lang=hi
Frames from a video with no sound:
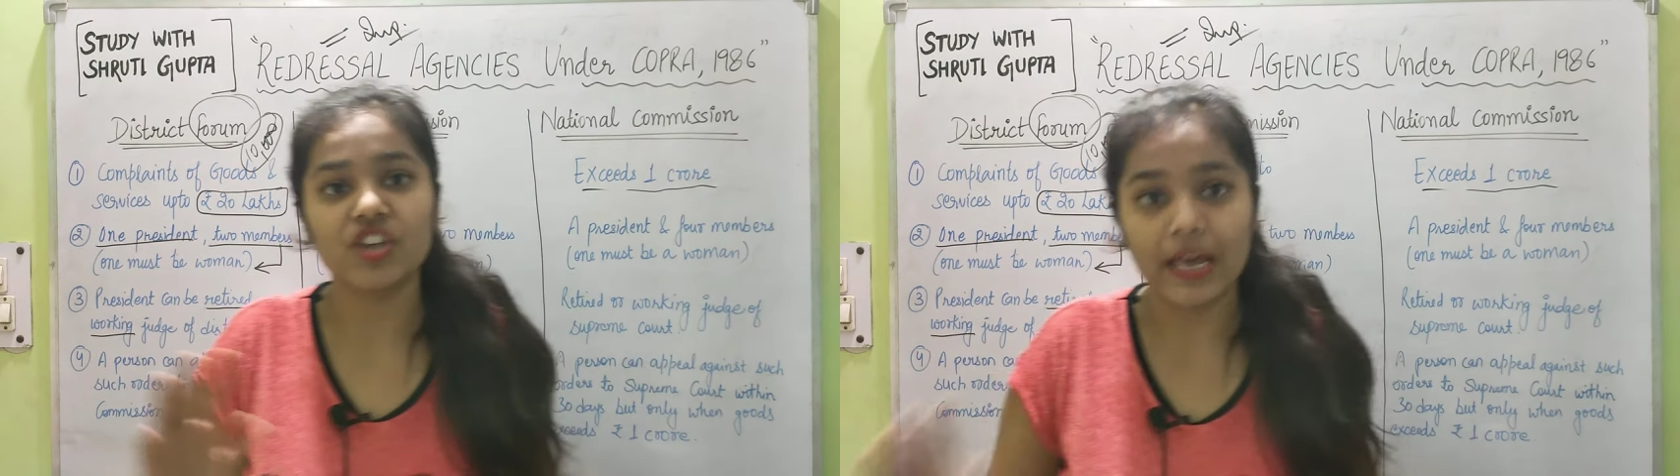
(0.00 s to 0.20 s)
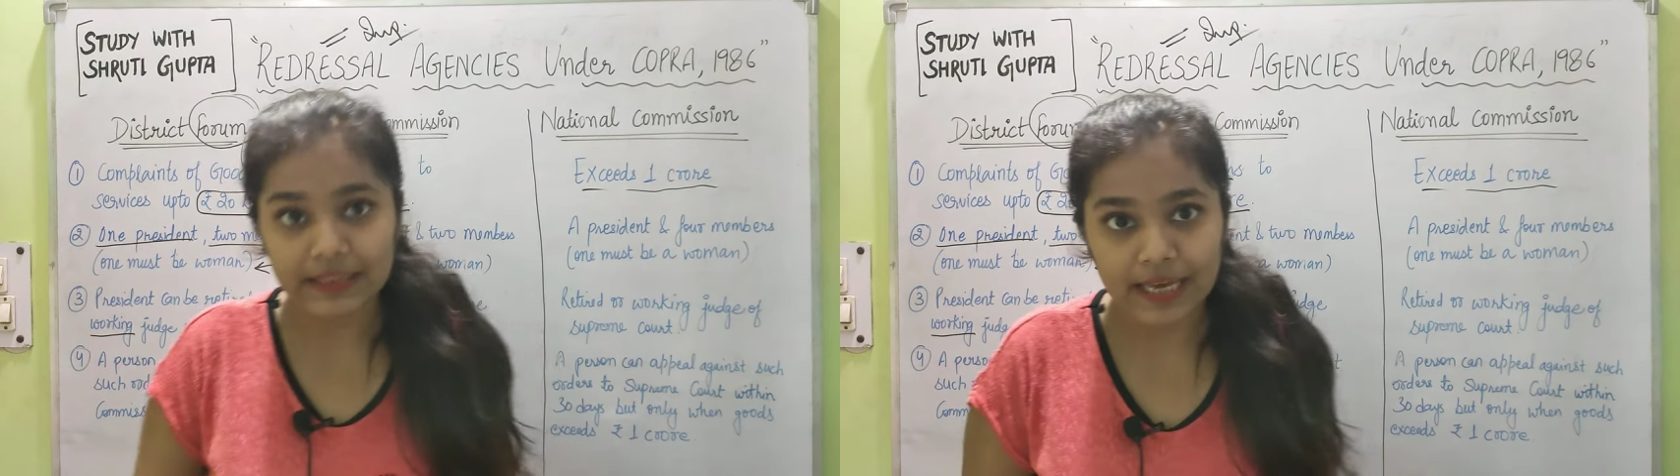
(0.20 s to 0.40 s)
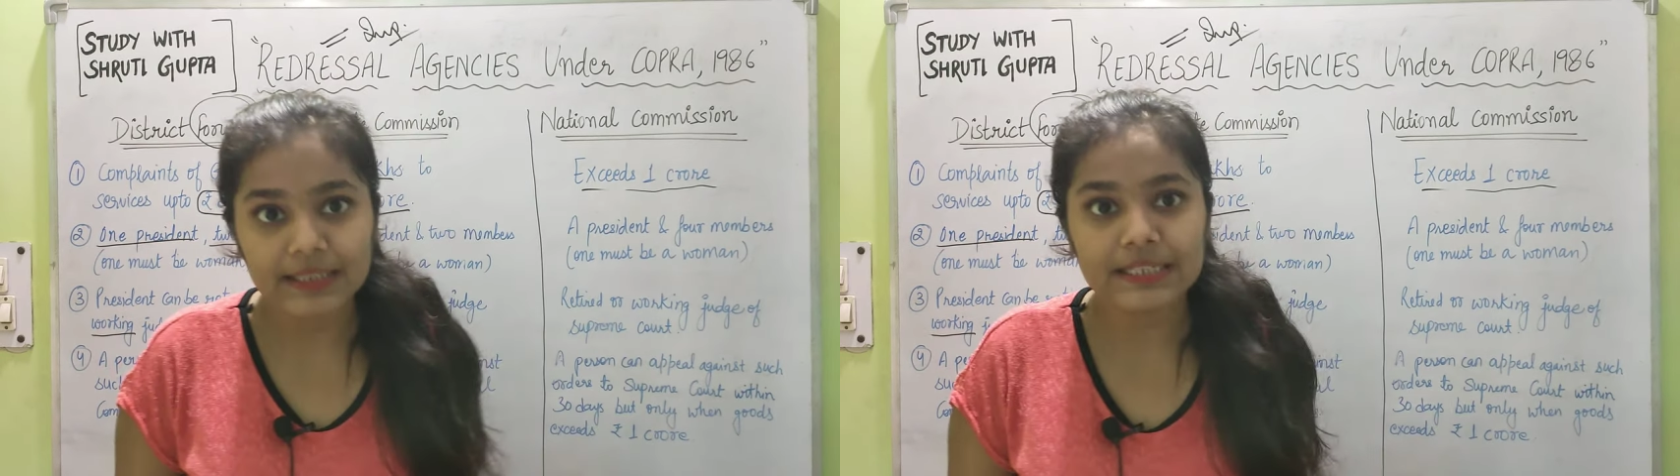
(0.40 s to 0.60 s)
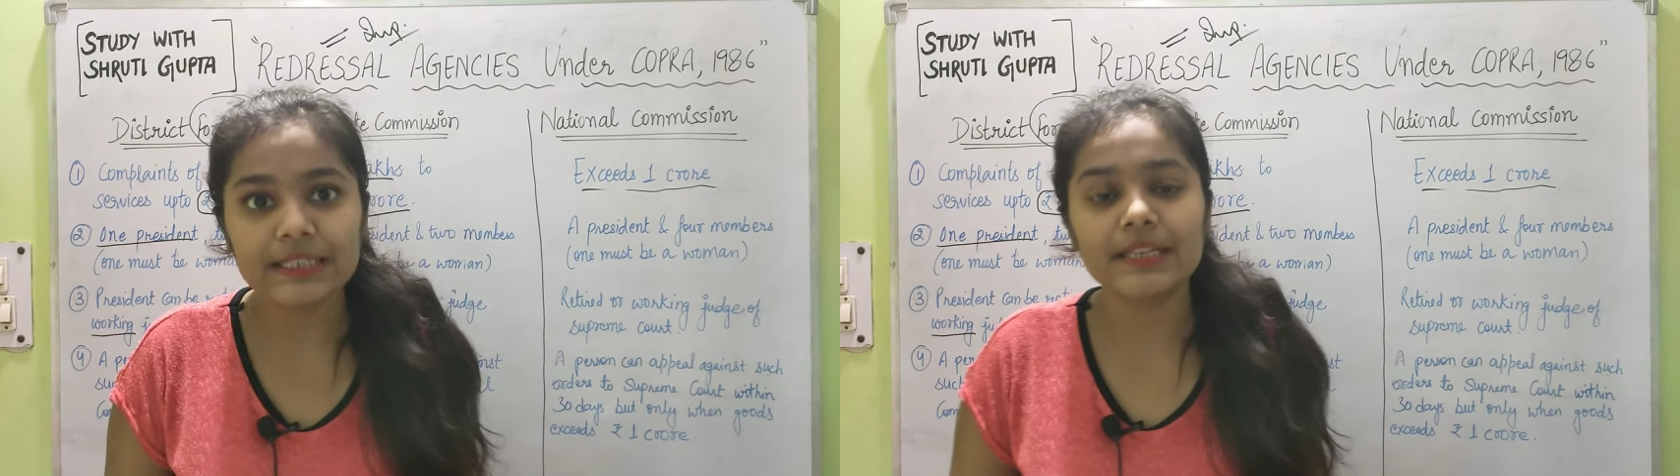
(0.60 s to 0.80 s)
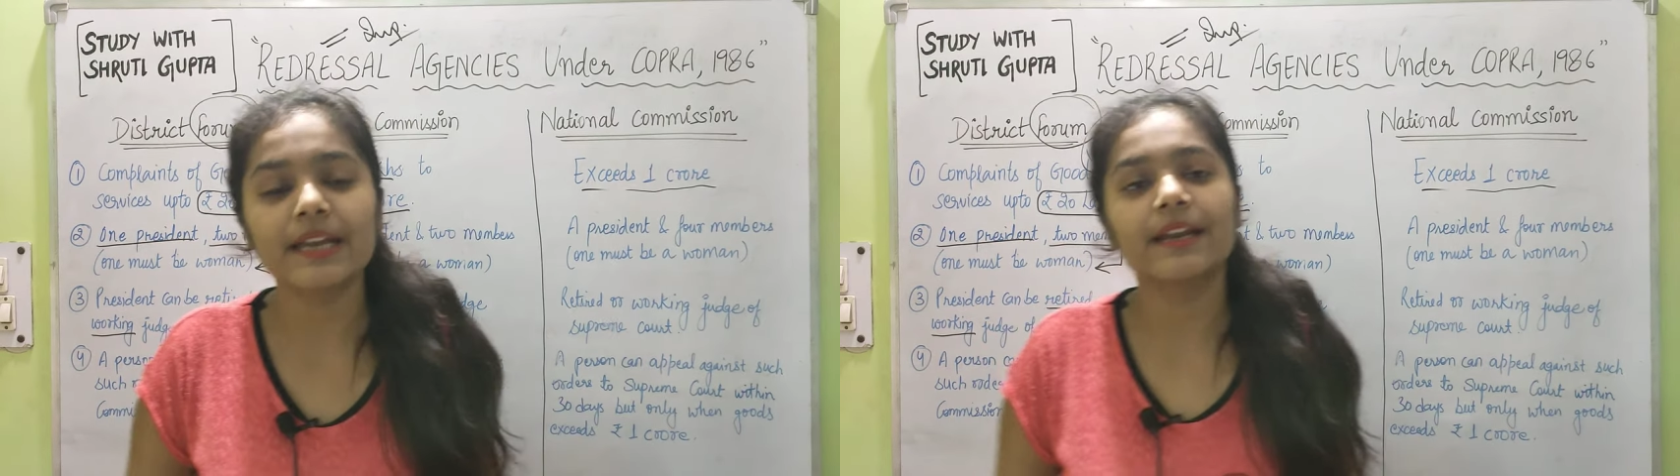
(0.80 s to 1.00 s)
जाता है दस
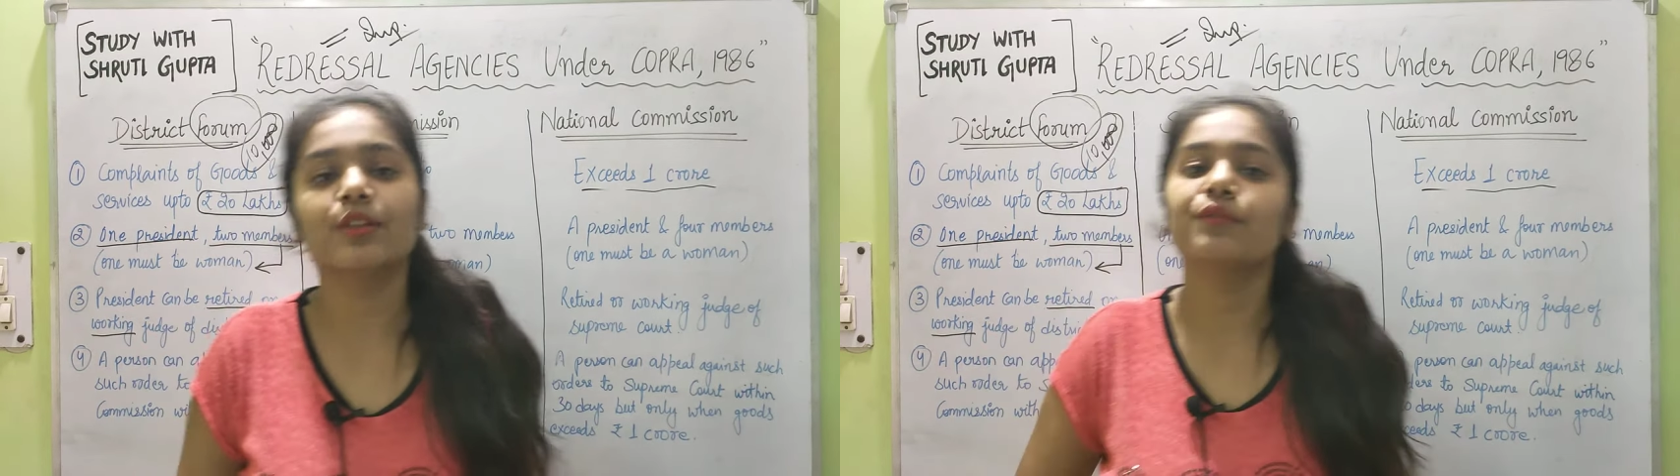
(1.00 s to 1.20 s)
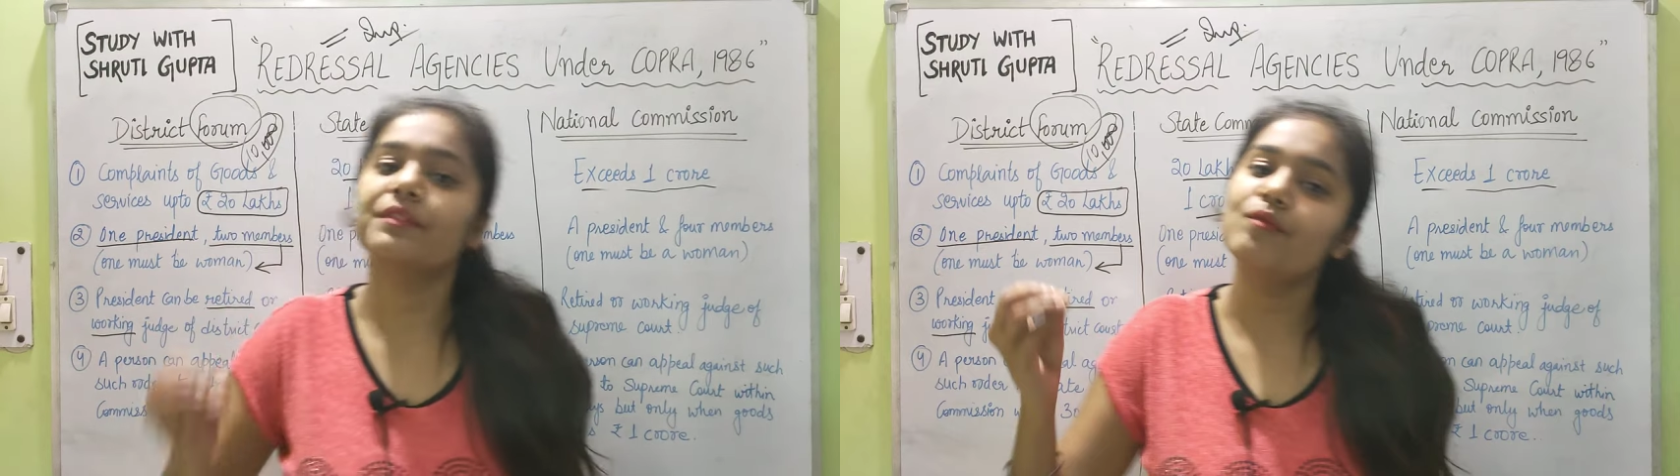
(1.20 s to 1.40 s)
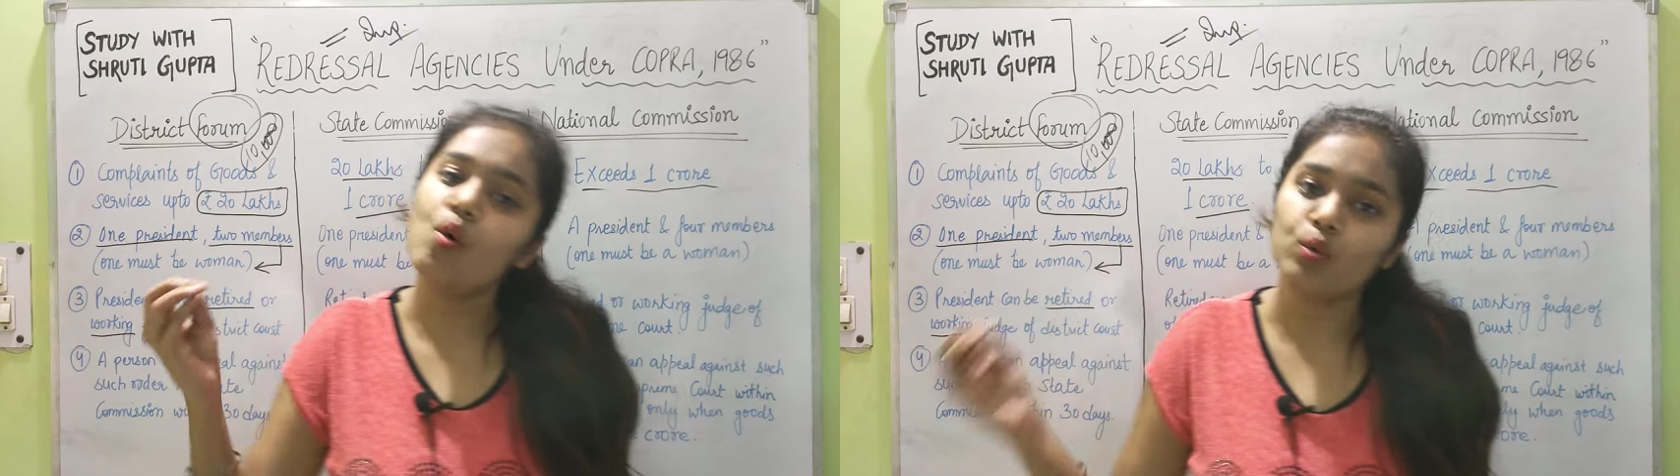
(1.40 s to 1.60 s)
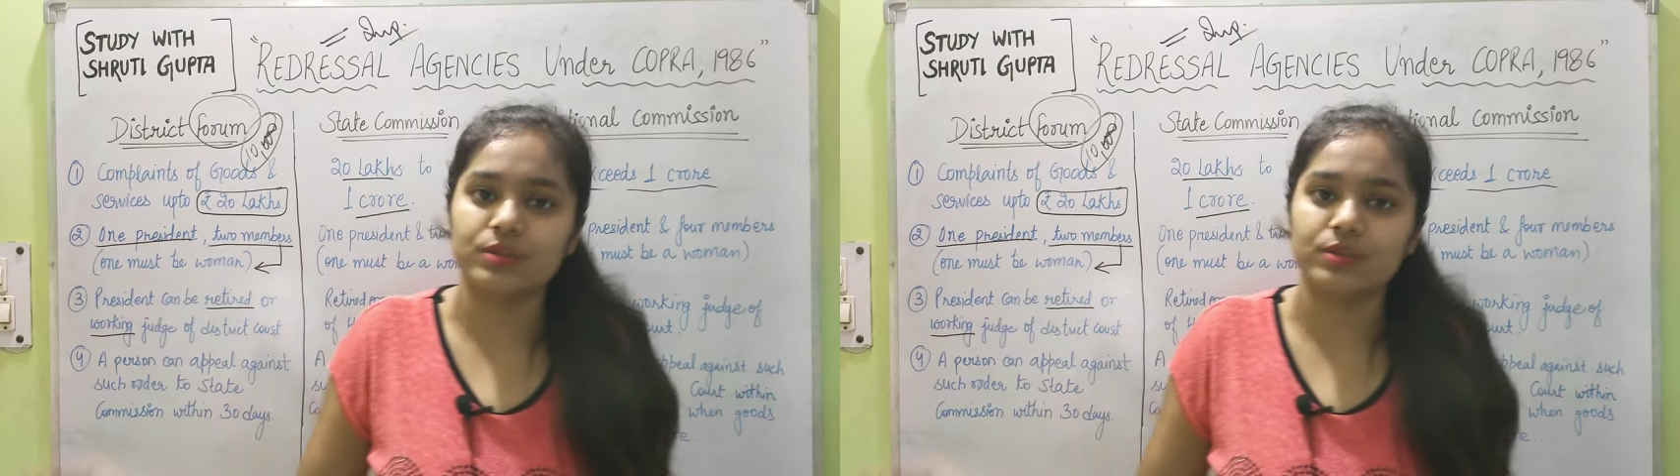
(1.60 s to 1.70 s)
हज़ार के लिए तो फिर वो